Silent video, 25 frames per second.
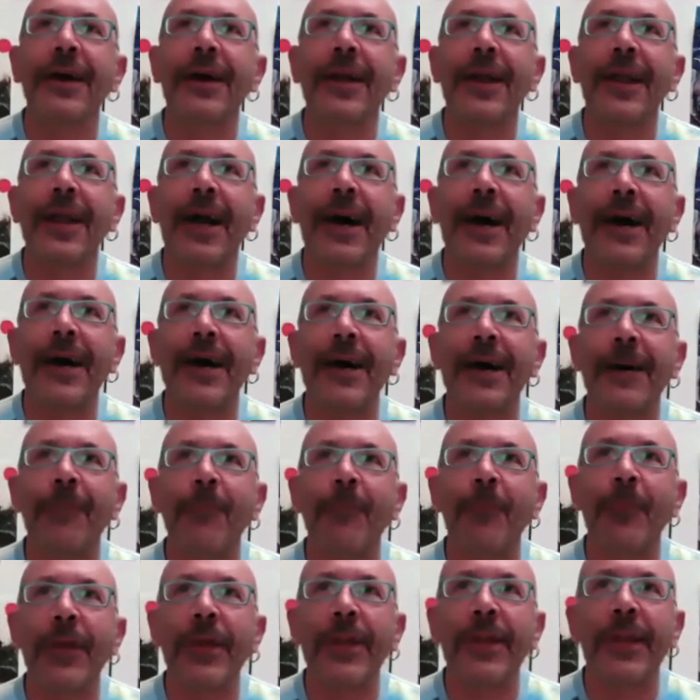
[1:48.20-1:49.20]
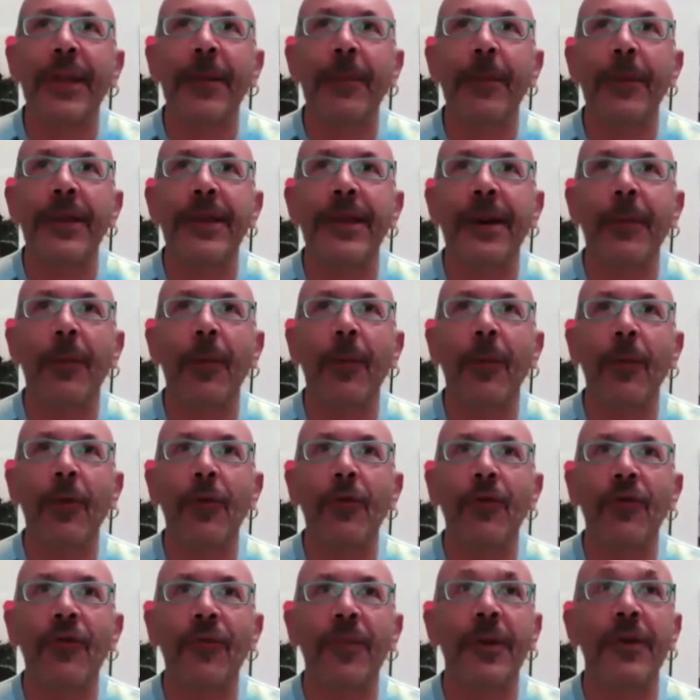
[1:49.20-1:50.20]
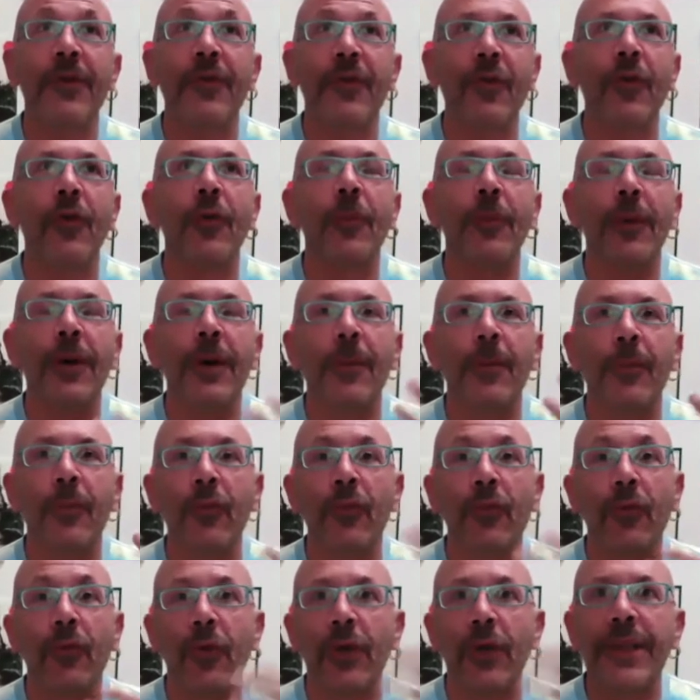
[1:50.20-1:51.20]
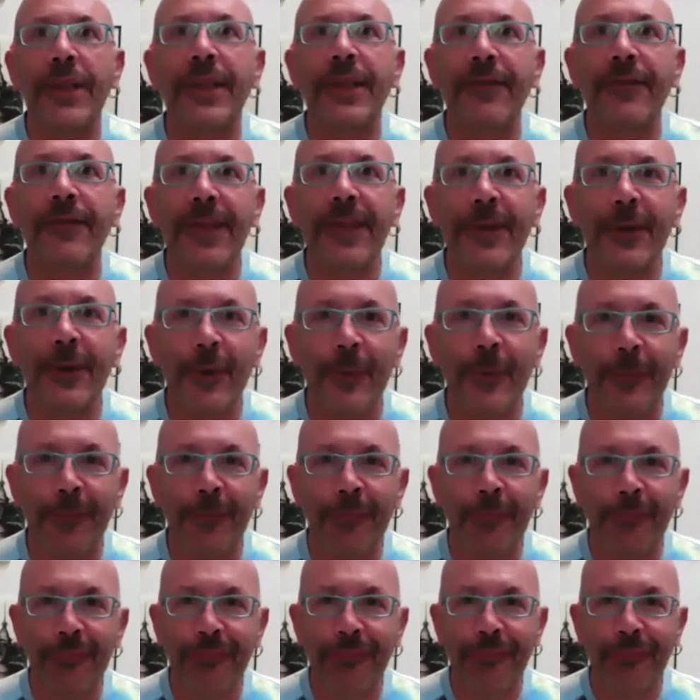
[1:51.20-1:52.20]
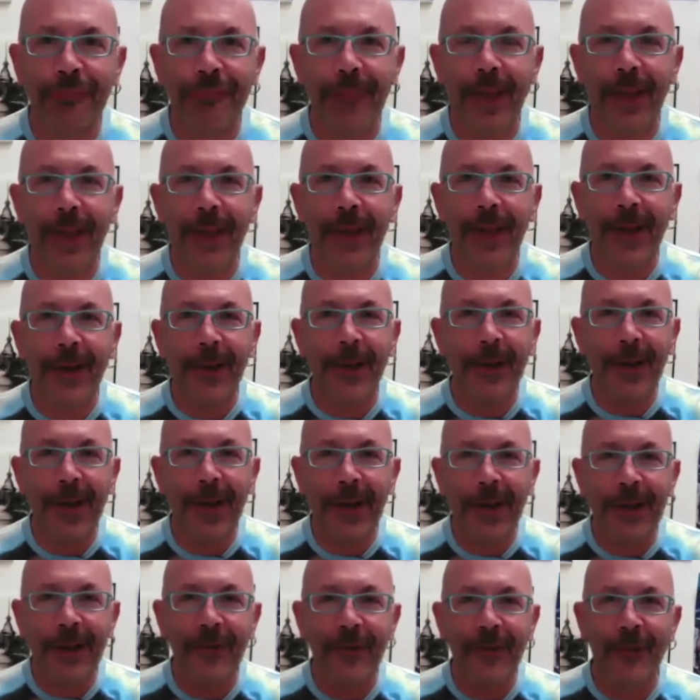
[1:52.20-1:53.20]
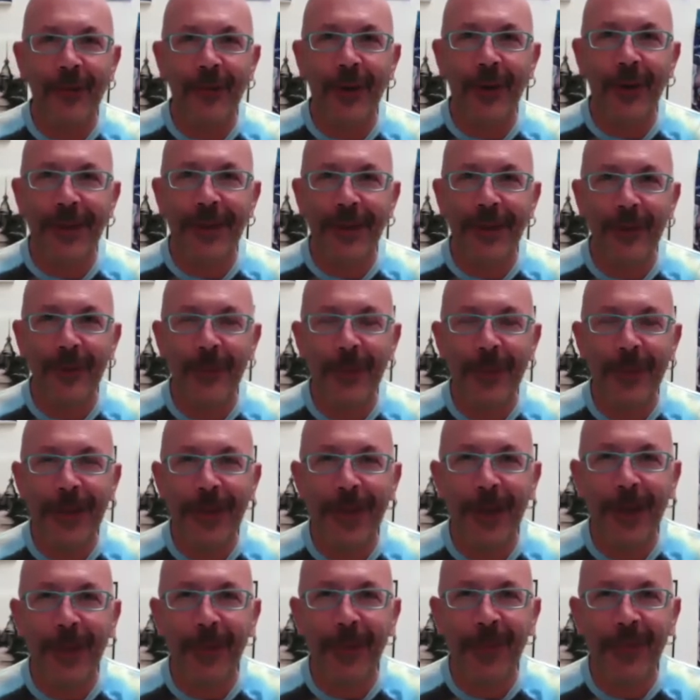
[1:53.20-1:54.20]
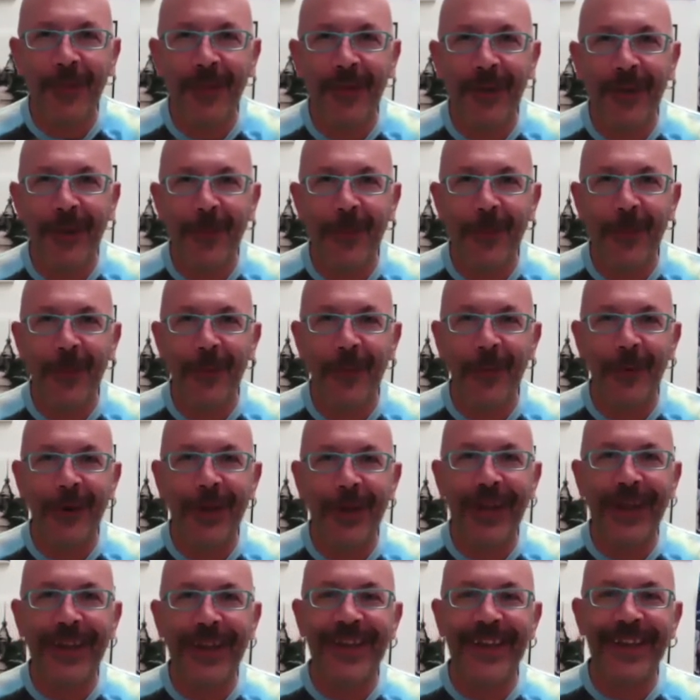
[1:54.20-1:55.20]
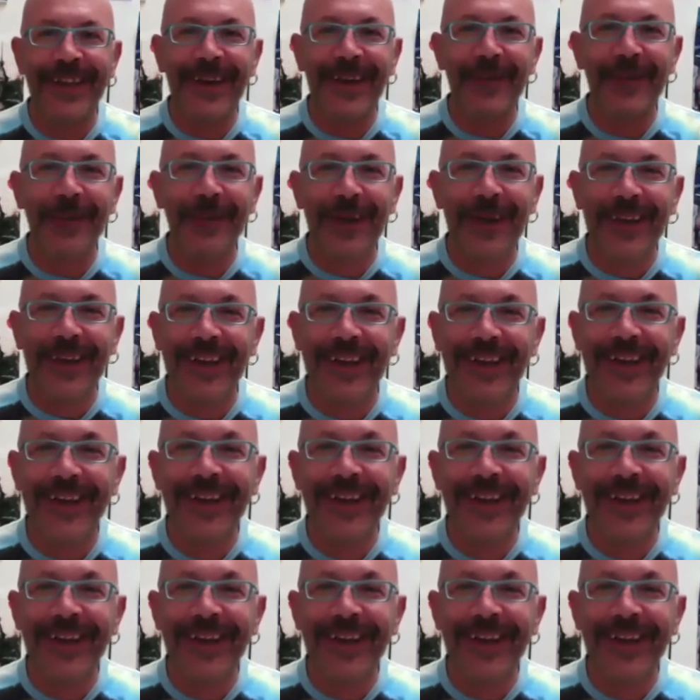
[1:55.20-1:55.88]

la interpretiamo molto spesso come appunto il divino, e adesso guardandomi in cam mi viene molto da ridere perché